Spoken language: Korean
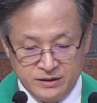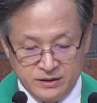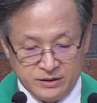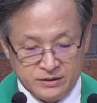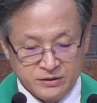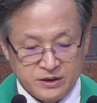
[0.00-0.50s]

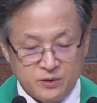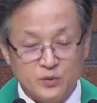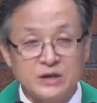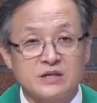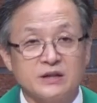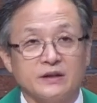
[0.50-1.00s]
이렇게
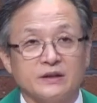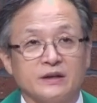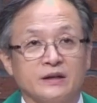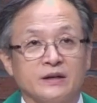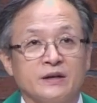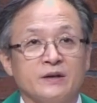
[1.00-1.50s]

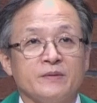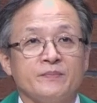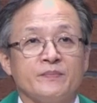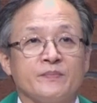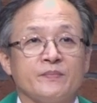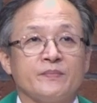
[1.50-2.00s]
외치는데
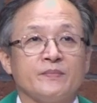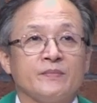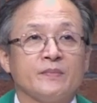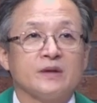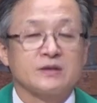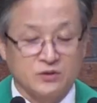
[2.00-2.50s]

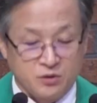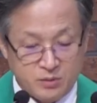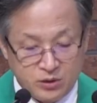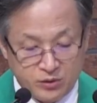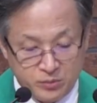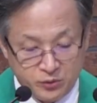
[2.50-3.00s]
사도
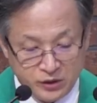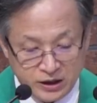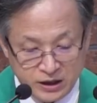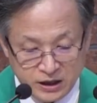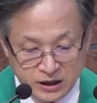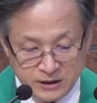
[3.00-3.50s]
바울이
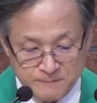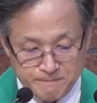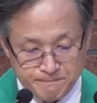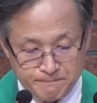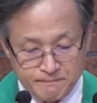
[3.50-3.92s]
보니까